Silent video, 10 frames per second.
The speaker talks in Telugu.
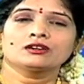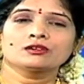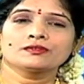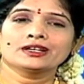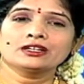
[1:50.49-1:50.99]

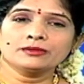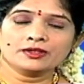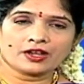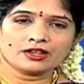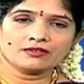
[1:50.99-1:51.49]
ఒకవేళ
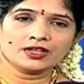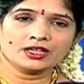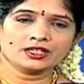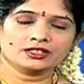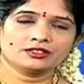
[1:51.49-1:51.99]
మీ
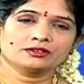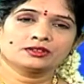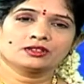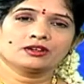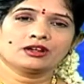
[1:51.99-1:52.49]
వైవాహిక
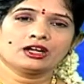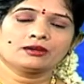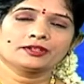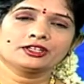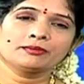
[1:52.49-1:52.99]
జీవితంలో
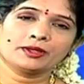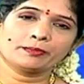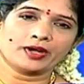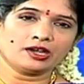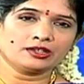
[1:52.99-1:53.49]
కాకపోతే మీ
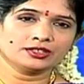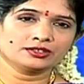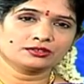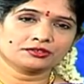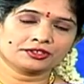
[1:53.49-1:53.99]

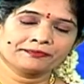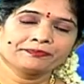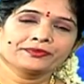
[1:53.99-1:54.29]
పార్ట్నర్స్ తోటి